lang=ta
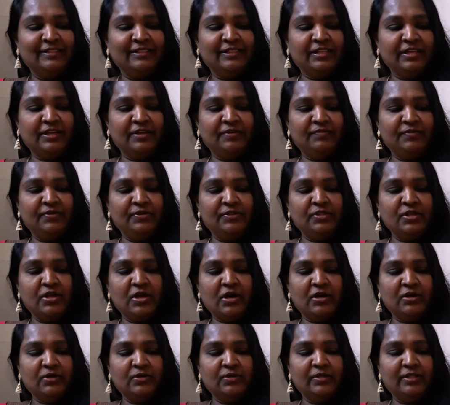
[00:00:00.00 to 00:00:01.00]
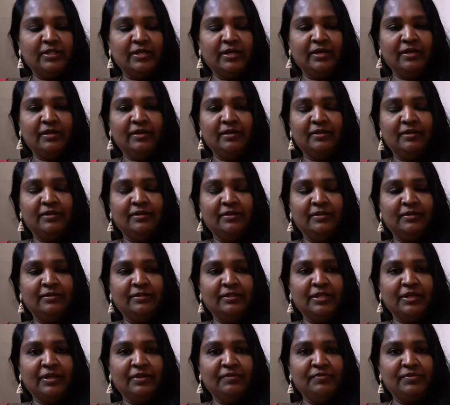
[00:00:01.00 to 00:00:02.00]
தேவி தியாகு த
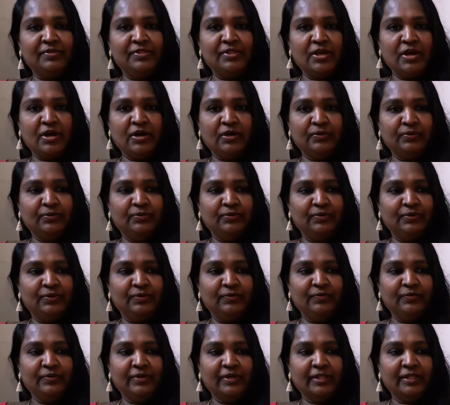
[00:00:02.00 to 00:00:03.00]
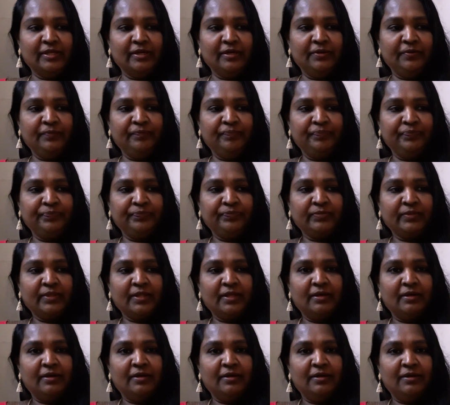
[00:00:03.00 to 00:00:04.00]
தேவி தியாகு இவங்க தான்
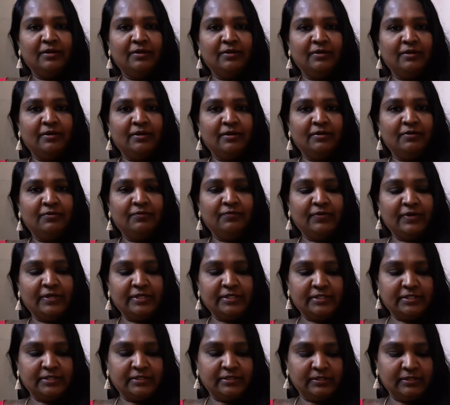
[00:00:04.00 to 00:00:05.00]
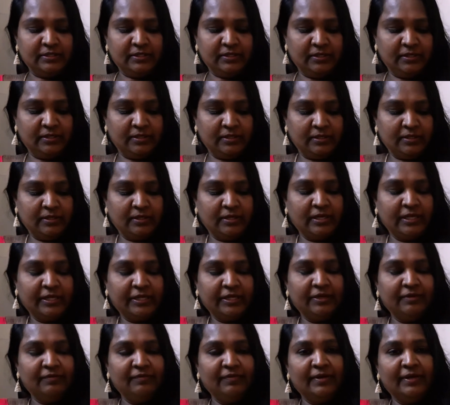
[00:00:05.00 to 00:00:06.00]
ஃபஸ்ட்டு
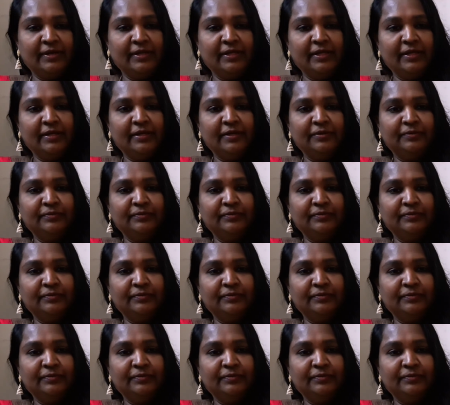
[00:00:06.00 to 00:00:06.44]
லக்கி வின்னர்